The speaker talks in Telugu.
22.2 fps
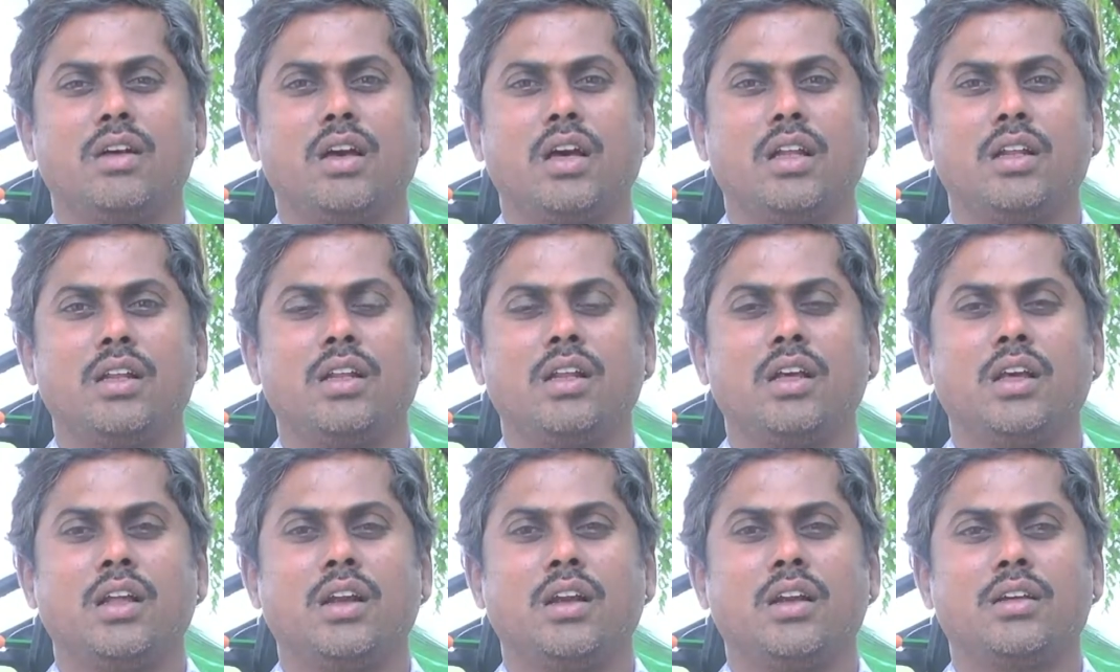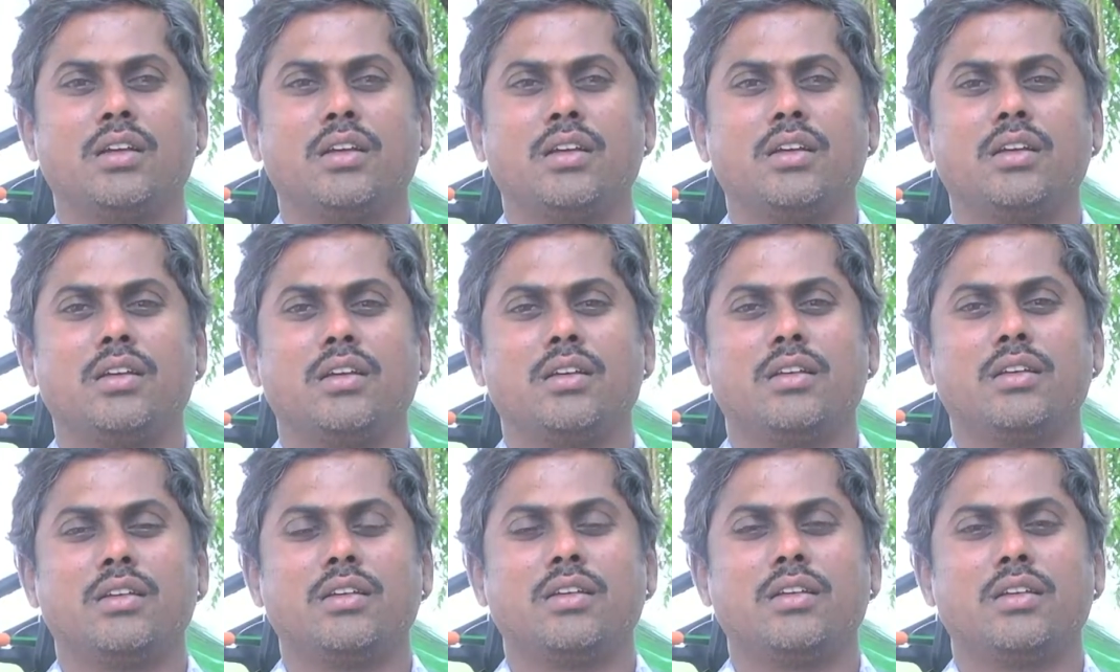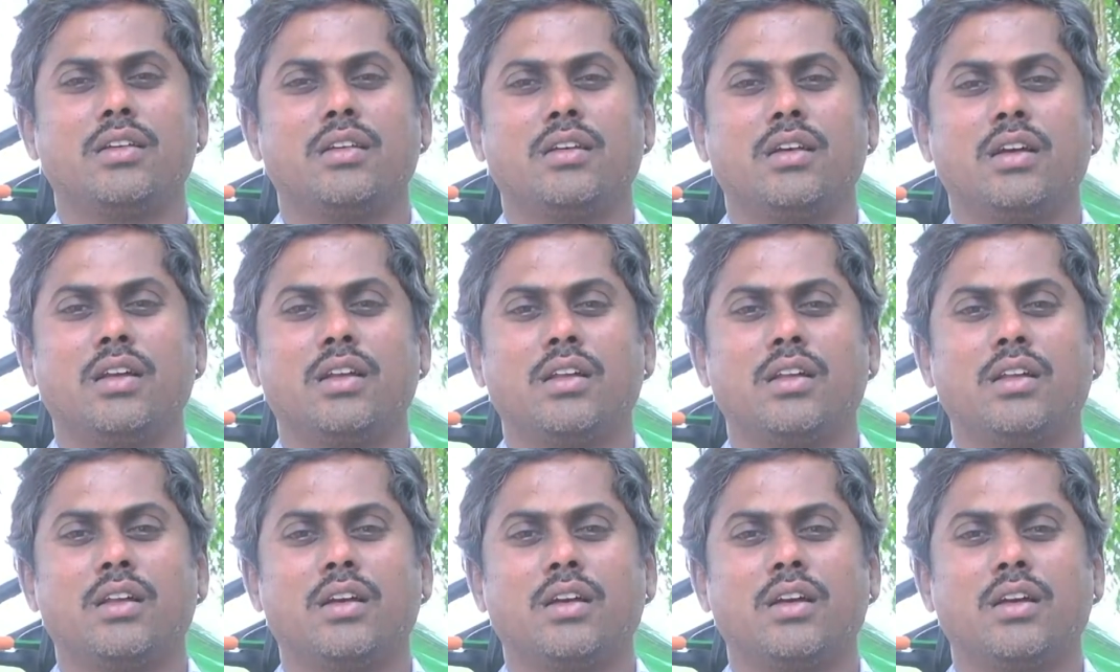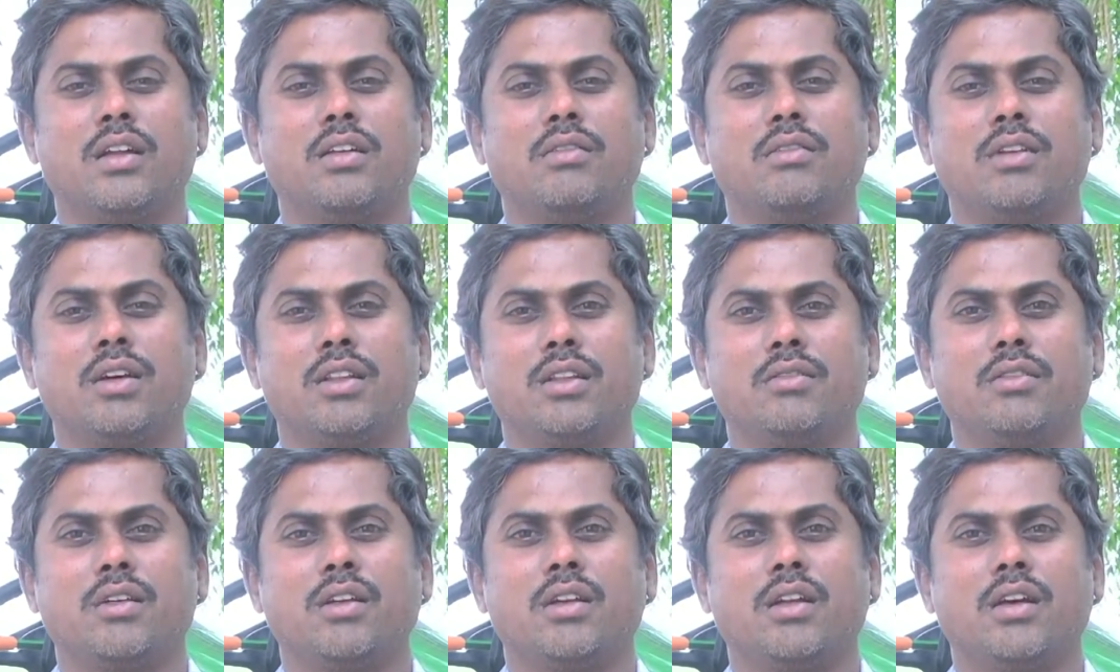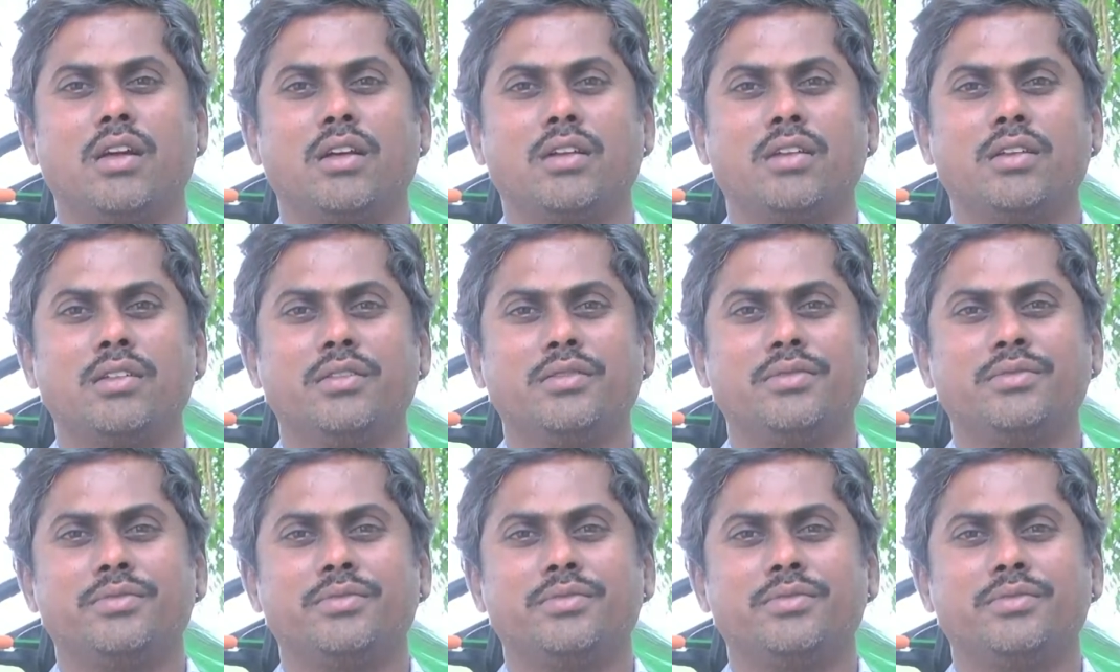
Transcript: అన్ని నేలలకి అన్ని రకాల వాతావరణాలకి